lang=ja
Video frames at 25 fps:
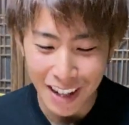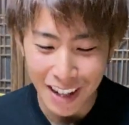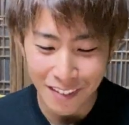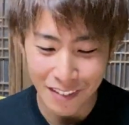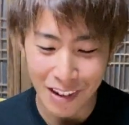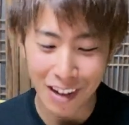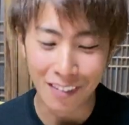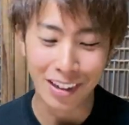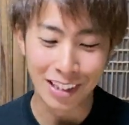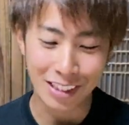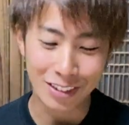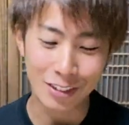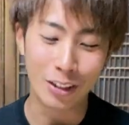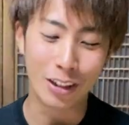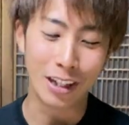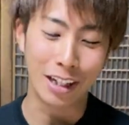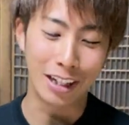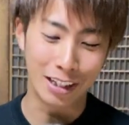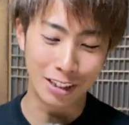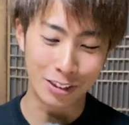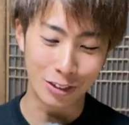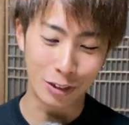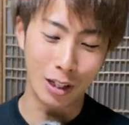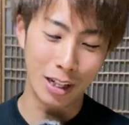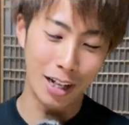まあまあそうや
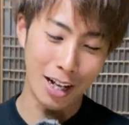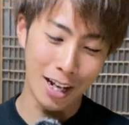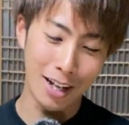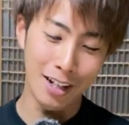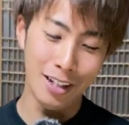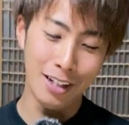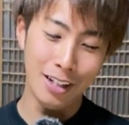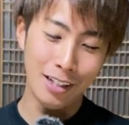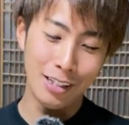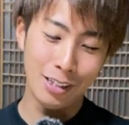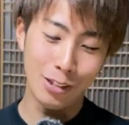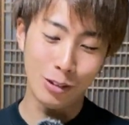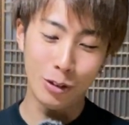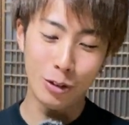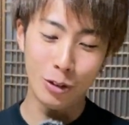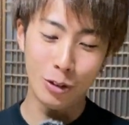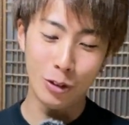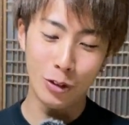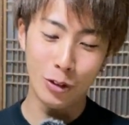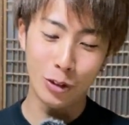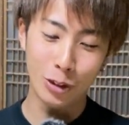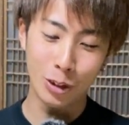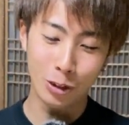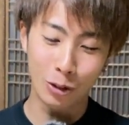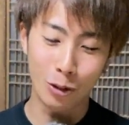かそうかなそ
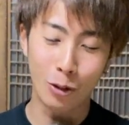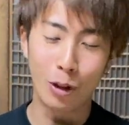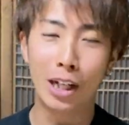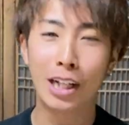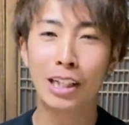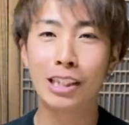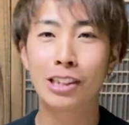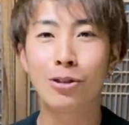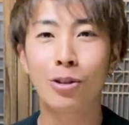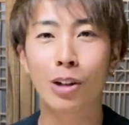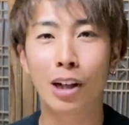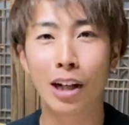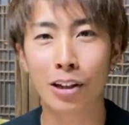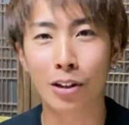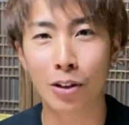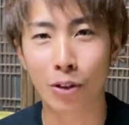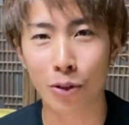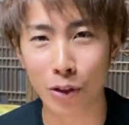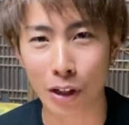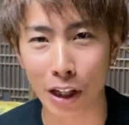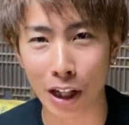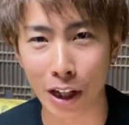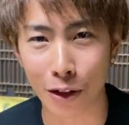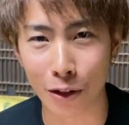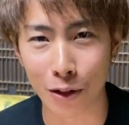こをちょっとお話ししようかなというふ
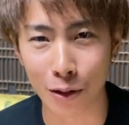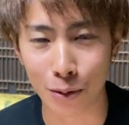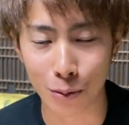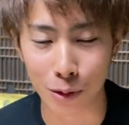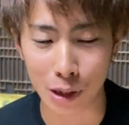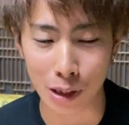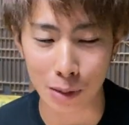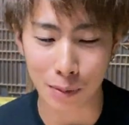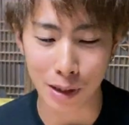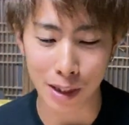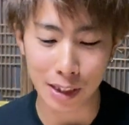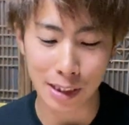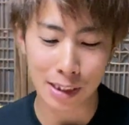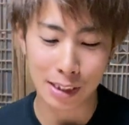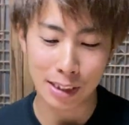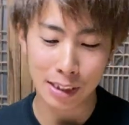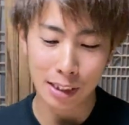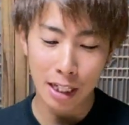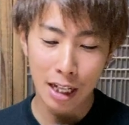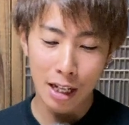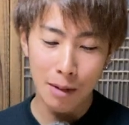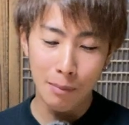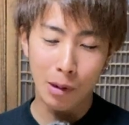うに思います、